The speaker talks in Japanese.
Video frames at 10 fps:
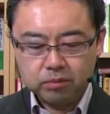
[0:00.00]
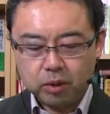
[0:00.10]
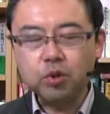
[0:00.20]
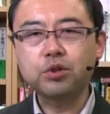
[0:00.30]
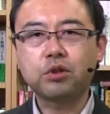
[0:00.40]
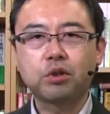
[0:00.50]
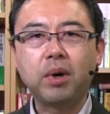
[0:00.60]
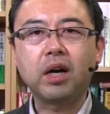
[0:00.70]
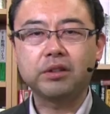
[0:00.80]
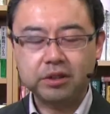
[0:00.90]
でもうちょっと
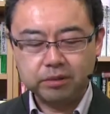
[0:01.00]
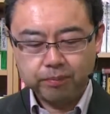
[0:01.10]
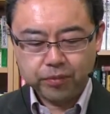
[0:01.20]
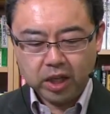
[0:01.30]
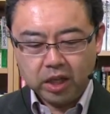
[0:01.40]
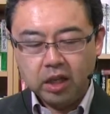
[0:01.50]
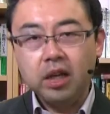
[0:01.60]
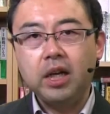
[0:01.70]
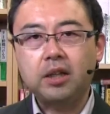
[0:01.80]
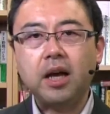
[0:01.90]
細かくいく、
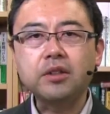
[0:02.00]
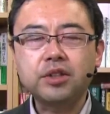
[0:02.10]
単